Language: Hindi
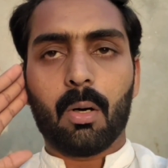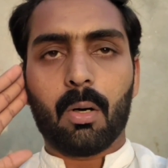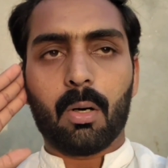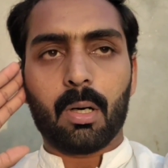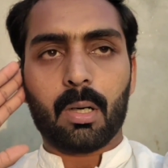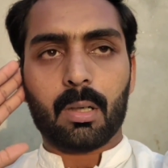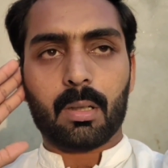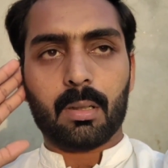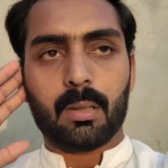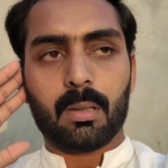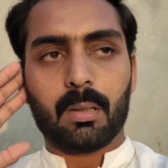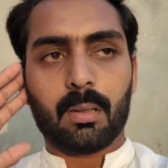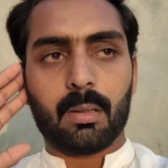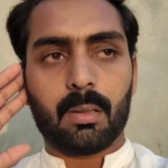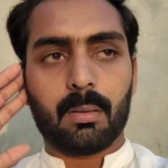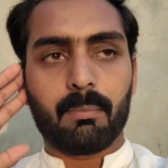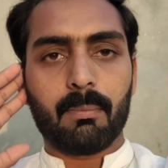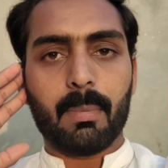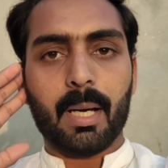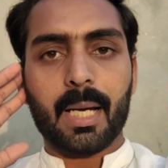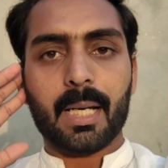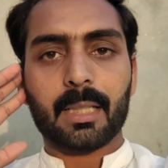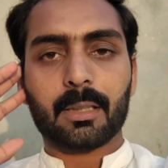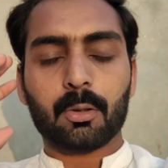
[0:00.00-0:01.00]
और
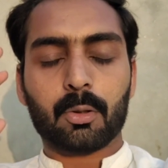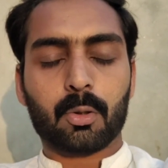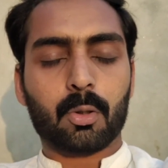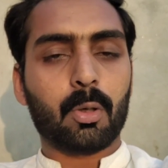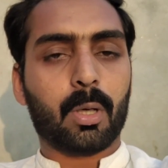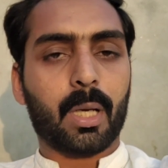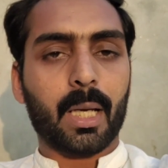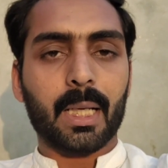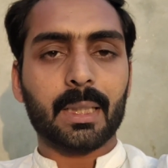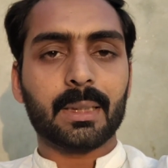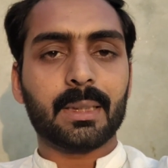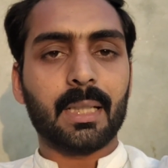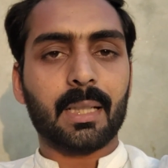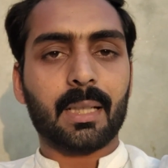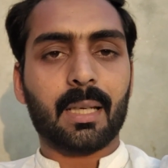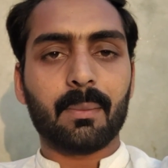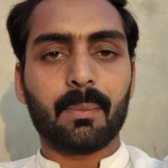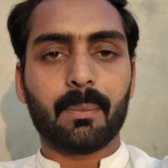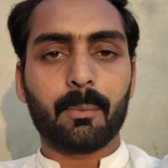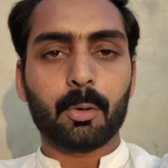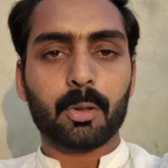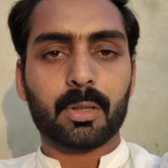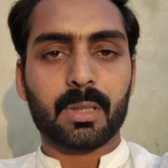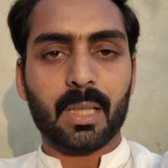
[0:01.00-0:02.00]
मैंने तो उसको कह दिया कि
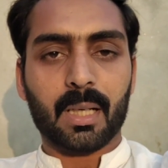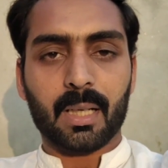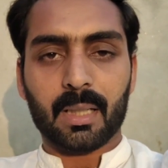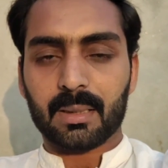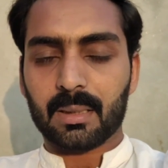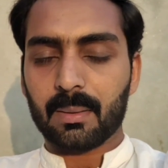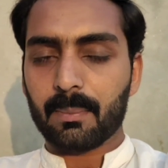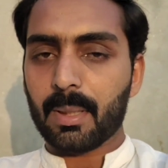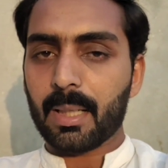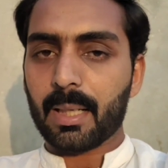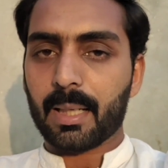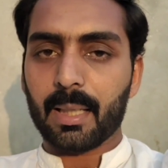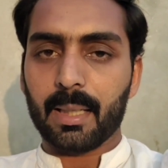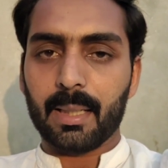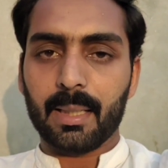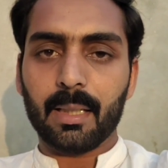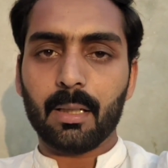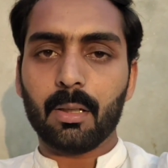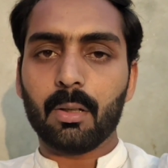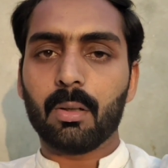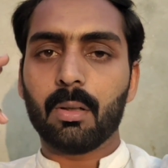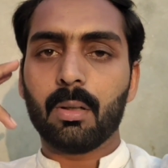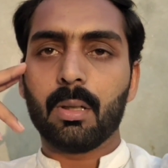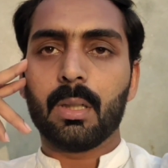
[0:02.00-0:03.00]
मुझसे रास्ते में आके ले
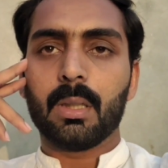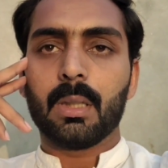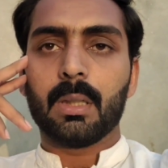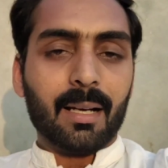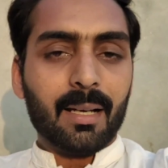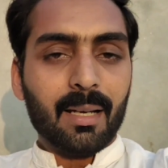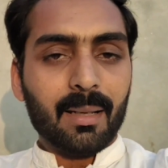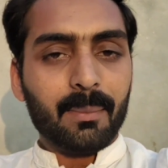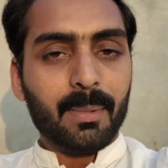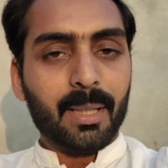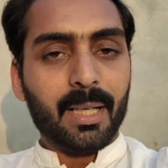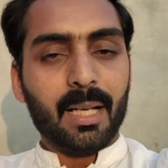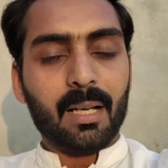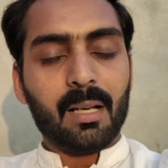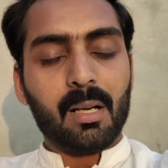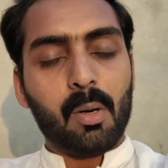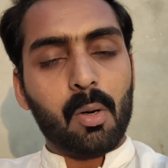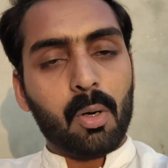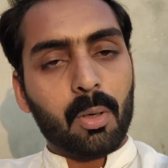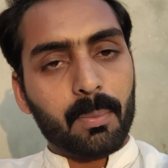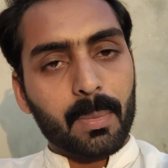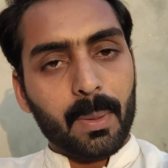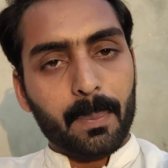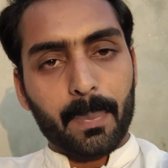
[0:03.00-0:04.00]
लो अगर मेरे
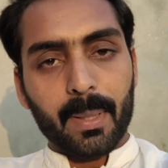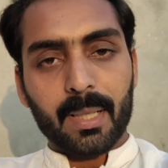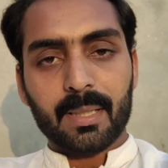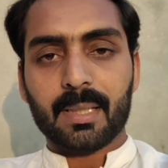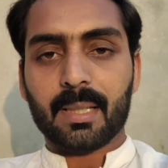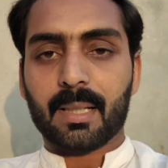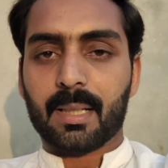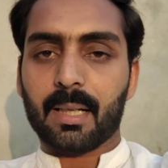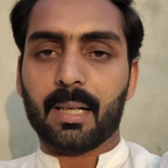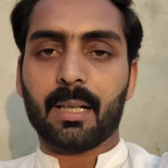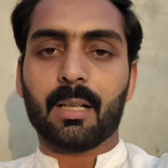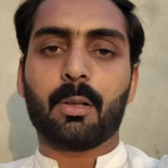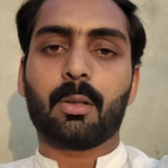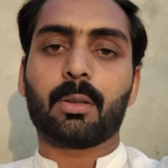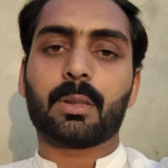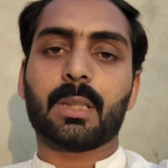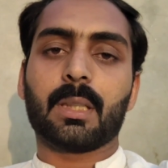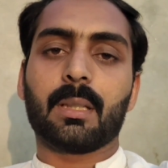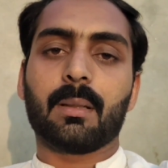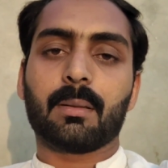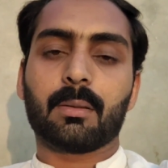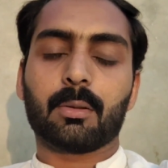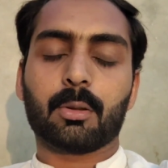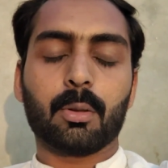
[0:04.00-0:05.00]
अकाउंट में पैसे खड़े
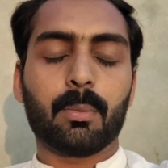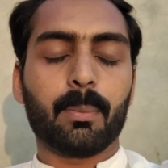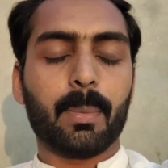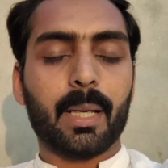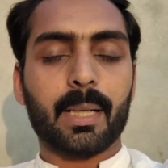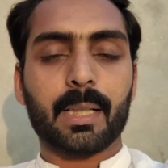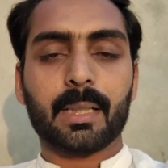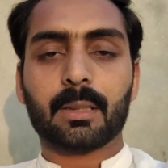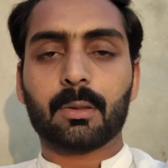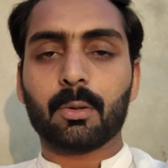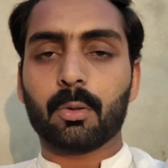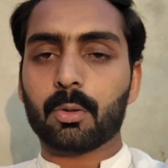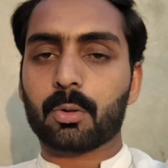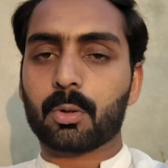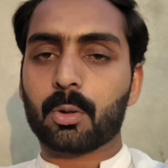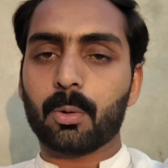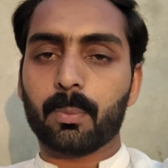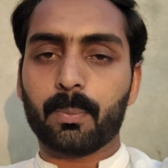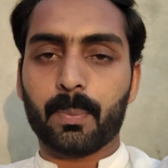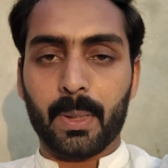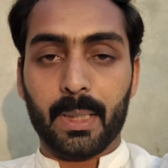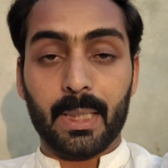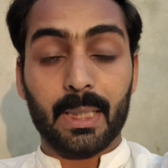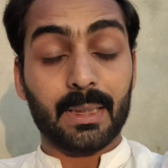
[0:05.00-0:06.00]
होते तो मैंने तो उसको
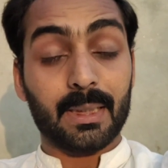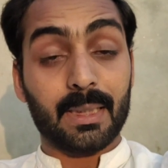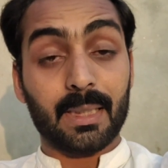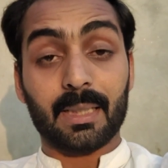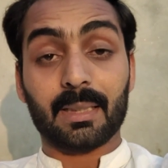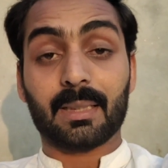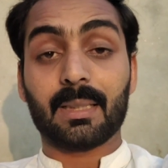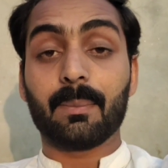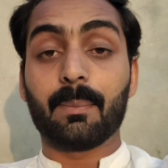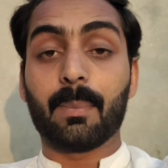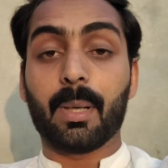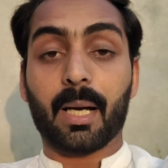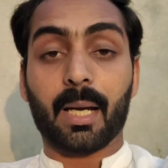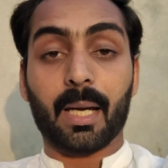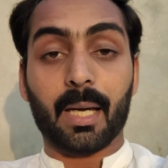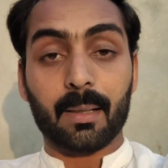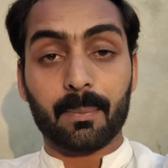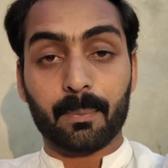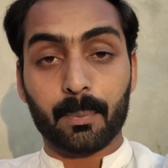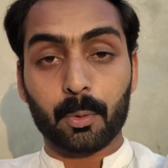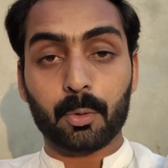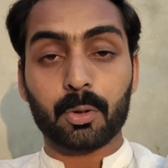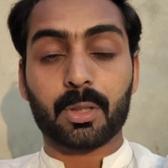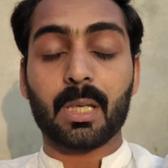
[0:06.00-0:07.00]
भेज देने थे
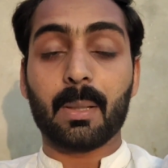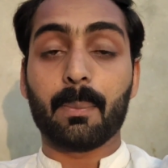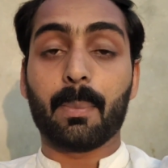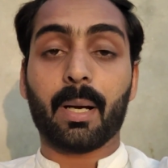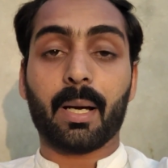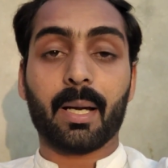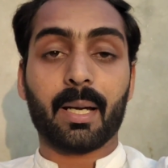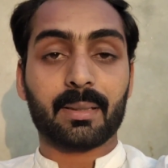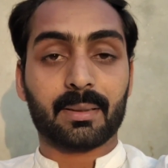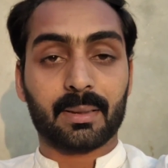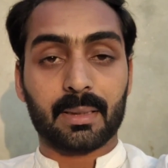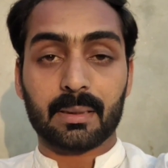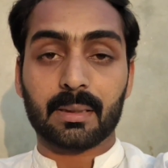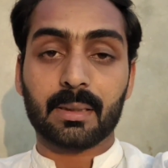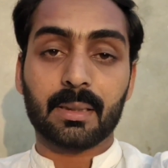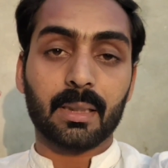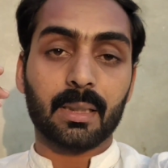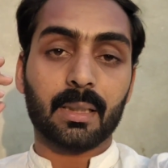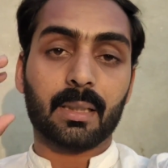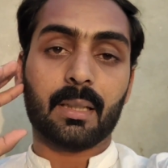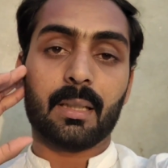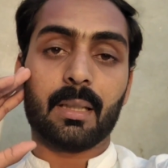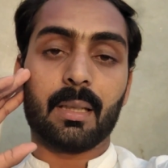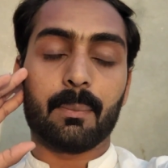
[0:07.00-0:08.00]
बगैर पूछे बगैर
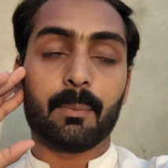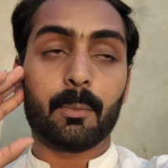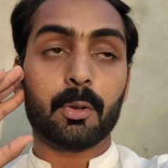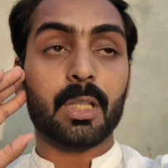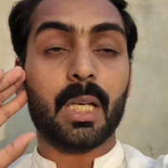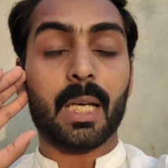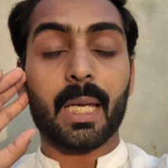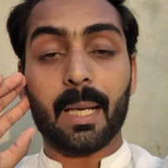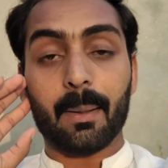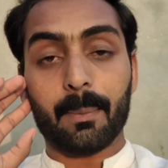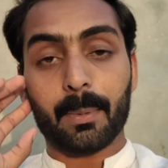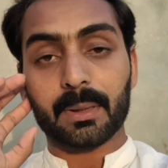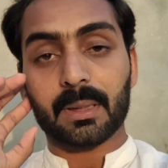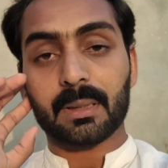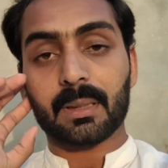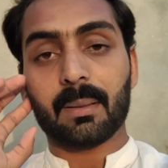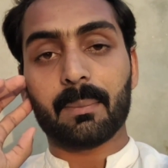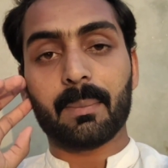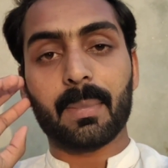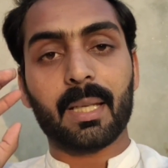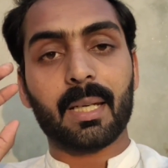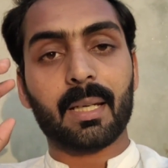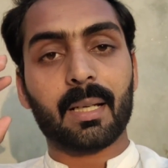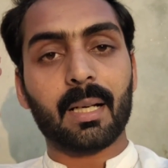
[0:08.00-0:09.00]
तस्दीक किए मुझे क्या पता था
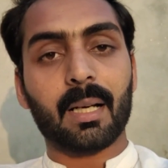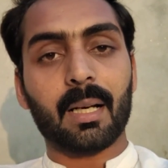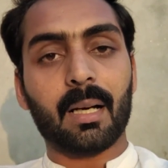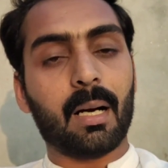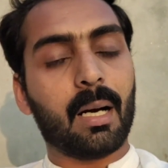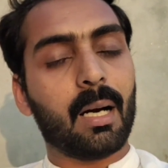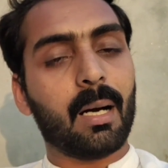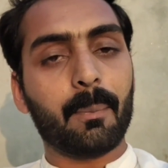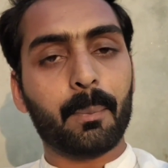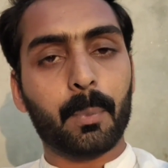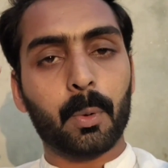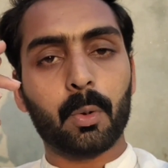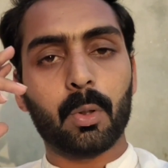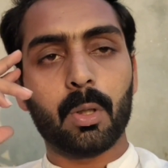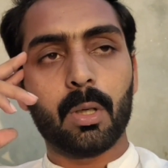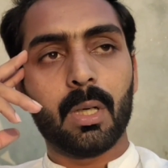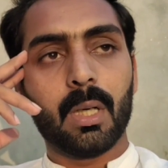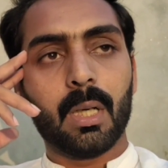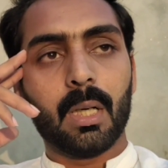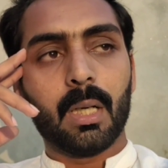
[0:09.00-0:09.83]
मैंने कहा आप हो